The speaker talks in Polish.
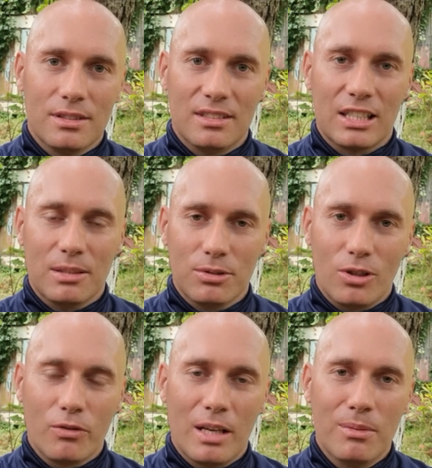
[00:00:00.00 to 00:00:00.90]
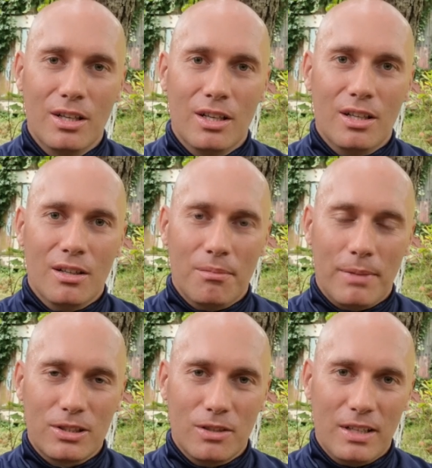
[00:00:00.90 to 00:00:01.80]
z naszym zdrowiem,
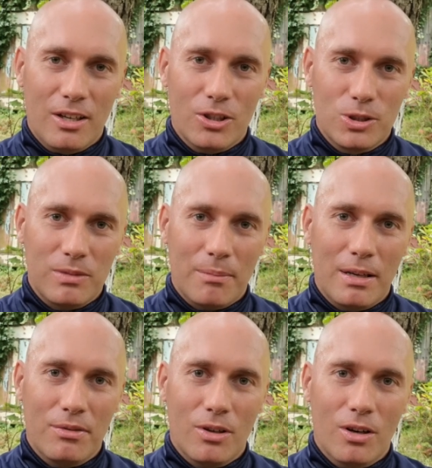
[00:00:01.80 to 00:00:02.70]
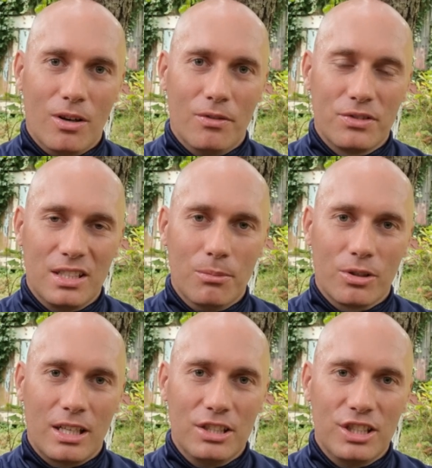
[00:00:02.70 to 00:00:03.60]
bardzo wiele osób na pewno w tym
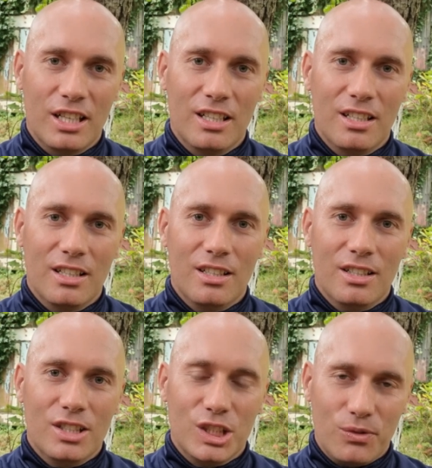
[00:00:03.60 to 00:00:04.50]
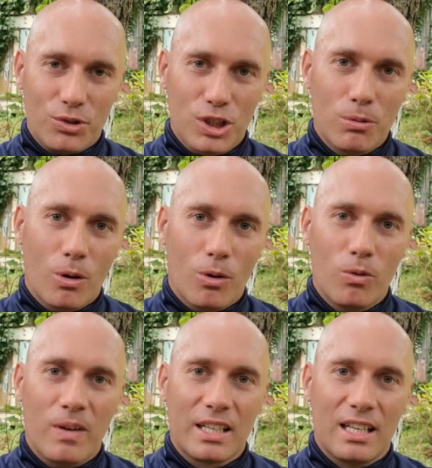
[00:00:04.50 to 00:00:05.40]
okresie zwróciło
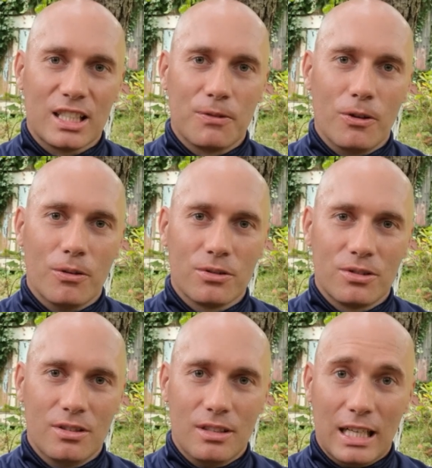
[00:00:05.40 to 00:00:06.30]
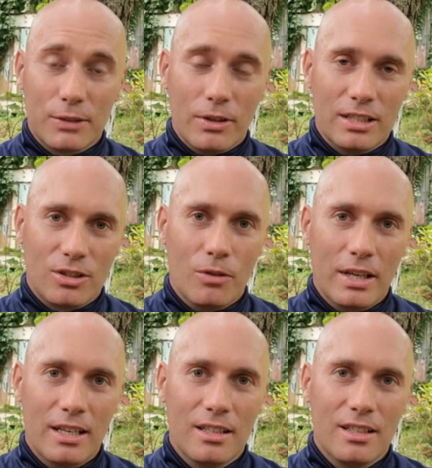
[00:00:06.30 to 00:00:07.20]
uwagę na, swoją, na swoje
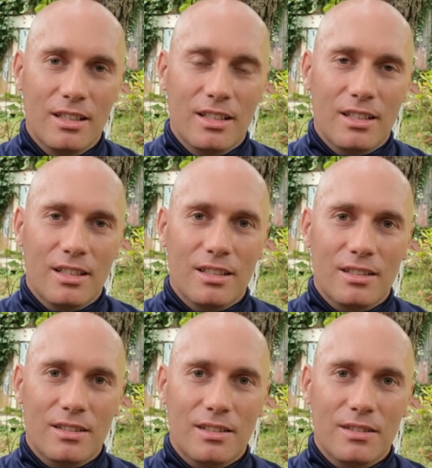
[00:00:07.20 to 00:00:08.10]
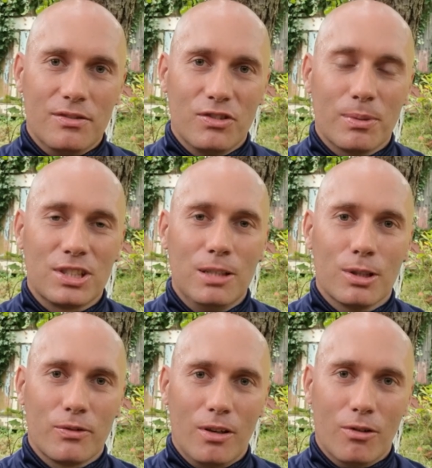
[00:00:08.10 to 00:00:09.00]
zdrowie, e,
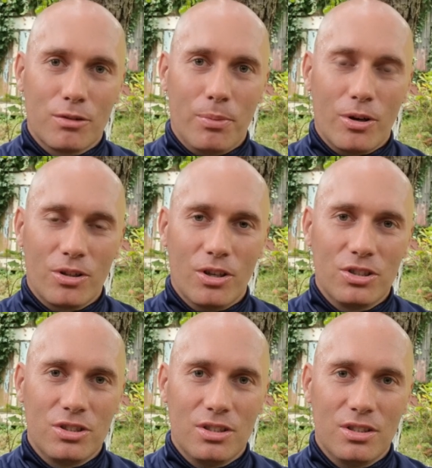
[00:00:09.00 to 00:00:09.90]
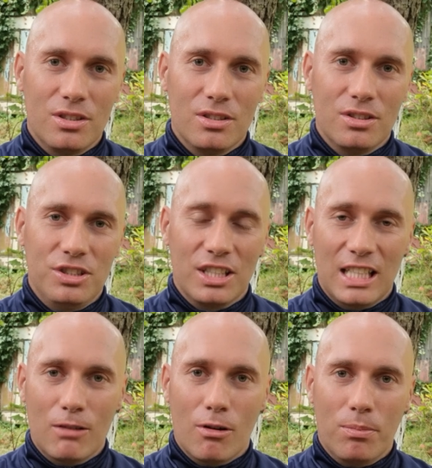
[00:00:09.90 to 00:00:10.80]
wzmocniło swoją odporność,
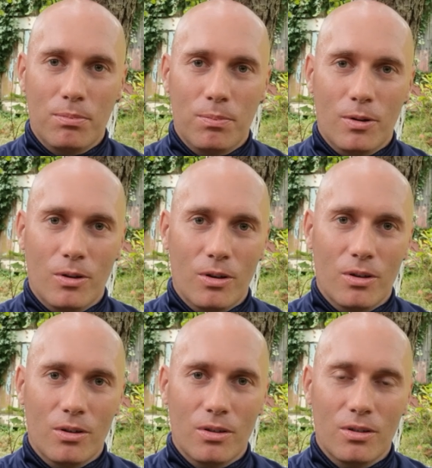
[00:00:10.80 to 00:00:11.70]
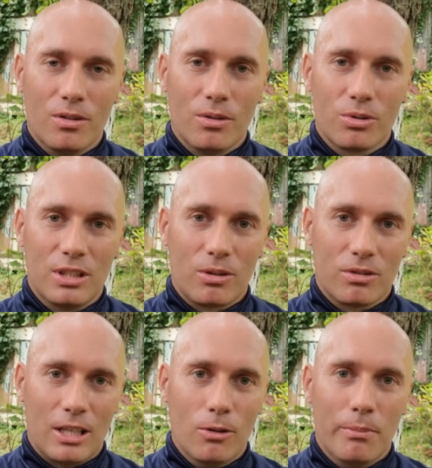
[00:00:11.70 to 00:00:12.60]
sięgnęło po różnego
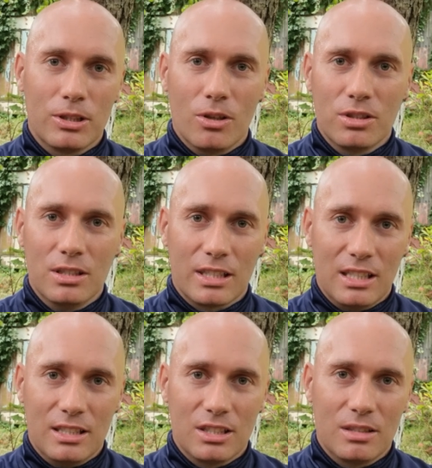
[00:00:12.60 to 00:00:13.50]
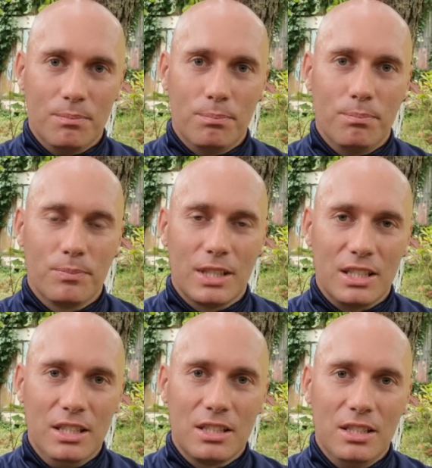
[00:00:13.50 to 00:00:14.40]
rodzaju metody, takie też
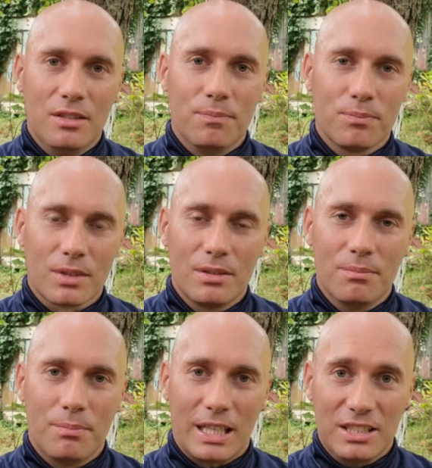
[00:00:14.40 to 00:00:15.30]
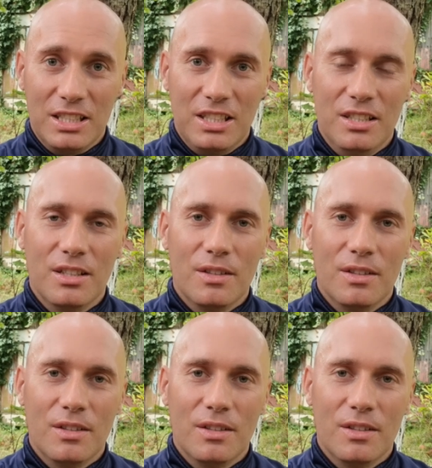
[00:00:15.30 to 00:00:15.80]
techniki, praktyki,